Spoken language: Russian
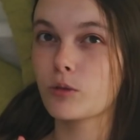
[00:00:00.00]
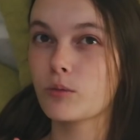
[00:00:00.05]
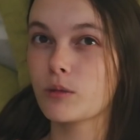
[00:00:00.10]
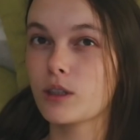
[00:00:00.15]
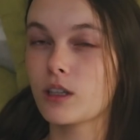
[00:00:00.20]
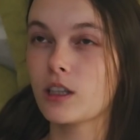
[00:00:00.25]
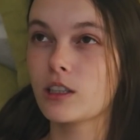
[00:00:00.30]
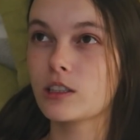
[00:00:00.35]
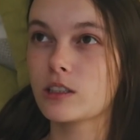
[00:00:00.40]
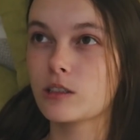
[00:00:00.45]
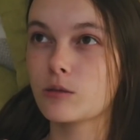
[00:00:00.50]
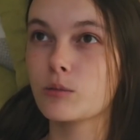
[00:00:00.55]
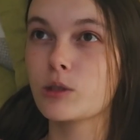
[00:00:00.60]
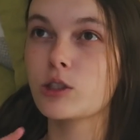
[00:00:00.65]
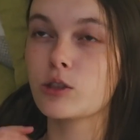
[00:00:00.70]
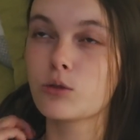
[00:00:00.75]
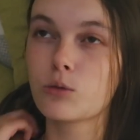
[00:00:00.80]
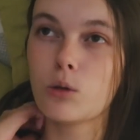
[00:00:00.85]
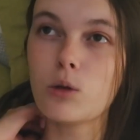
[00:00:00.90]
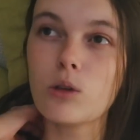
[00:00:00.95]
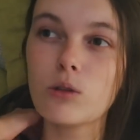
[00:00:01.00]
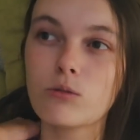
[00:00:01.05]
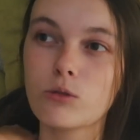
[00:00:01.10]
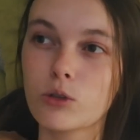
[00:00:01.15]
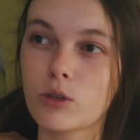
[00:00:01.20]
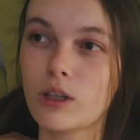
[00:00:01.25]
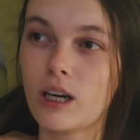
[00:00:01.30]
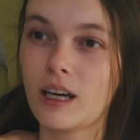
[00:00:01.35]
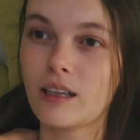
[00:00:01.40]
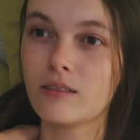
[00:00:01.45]
вот мне кажется, мыть
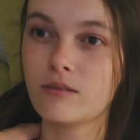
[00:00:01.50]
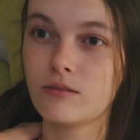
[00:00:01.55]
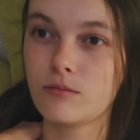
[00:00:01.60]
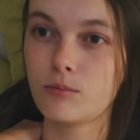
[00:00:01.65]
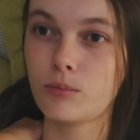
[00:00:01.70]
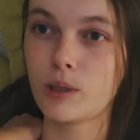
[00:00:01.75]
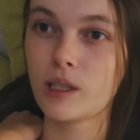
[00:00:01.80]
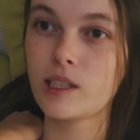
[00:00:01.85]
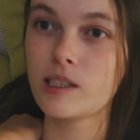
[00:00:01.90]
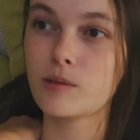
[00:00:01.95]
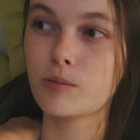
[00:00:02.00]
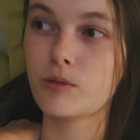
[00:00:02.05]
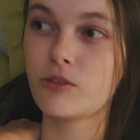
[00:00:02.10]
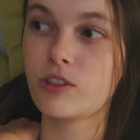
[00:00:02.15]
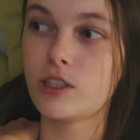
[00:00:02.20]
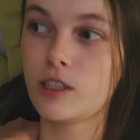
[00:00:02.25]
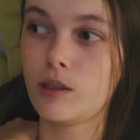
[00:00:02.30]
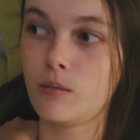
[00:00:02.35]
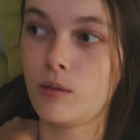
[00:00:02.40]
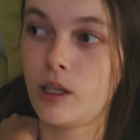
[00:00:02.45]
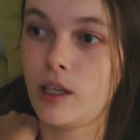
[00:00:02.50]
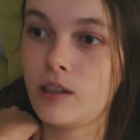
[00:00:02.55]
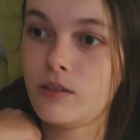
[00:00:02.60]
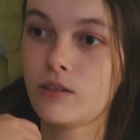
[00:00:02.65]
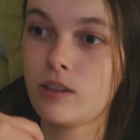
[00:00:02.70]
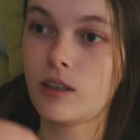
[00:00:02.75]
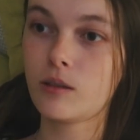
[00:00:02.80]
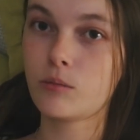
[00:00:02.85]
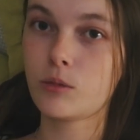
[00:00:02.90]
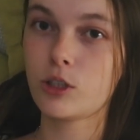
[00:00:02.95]
голову, да, в принципе, всем
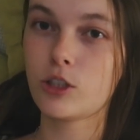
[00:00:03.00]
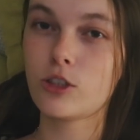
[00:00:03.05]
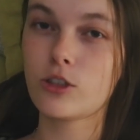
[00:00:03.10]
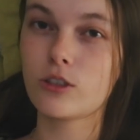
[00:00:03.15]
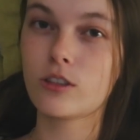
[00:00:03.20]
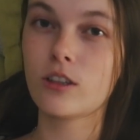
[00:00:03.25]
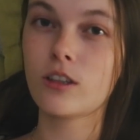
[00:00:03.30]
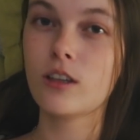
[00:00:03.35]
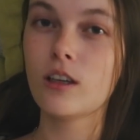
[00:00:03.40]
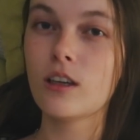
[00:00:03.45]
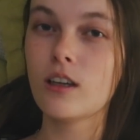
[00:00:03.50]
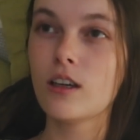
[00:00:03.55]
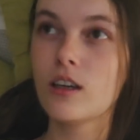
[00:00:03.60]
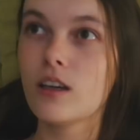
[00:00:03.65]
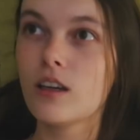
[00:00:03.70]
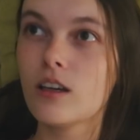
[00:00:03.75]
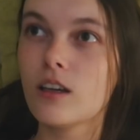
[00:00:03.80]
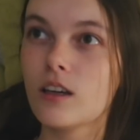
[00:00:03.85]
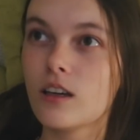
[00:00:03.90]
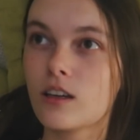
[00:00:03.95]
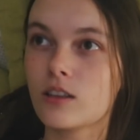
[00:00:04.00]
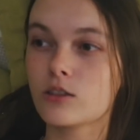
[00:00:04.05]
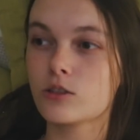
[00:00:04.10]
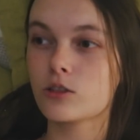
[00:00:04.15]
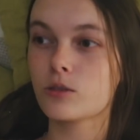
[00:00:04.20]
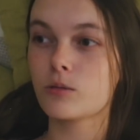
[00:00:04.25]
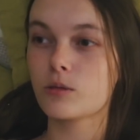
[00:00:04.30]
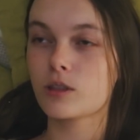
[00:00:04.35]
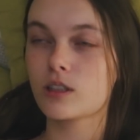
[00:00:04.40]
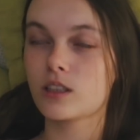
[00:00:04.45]
лень обычно.
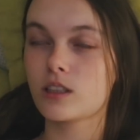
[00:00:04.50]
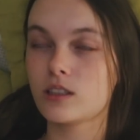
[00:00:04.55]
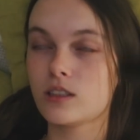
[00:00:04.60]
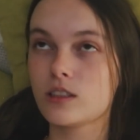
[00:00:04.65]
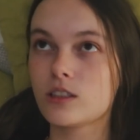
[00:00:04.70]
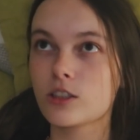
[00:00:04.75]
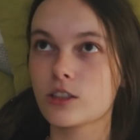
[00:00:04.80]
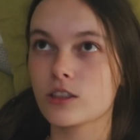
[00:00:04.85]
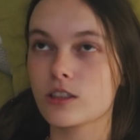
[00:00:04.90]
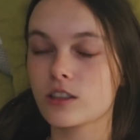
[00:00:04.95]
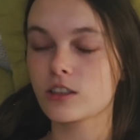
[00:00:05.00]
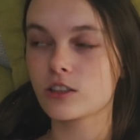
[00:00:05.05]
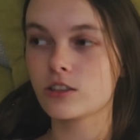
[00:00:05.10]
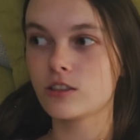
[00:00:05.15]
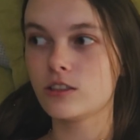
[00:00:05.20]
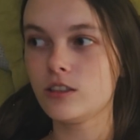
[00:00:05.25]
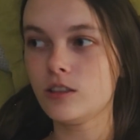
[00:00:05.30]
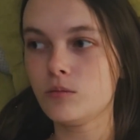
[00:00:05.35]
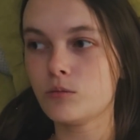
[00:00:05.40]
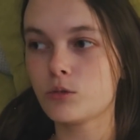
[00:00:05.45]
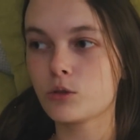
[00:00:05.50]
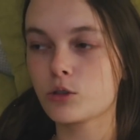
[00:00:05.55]
Особенно, когда делаешь это каждый день,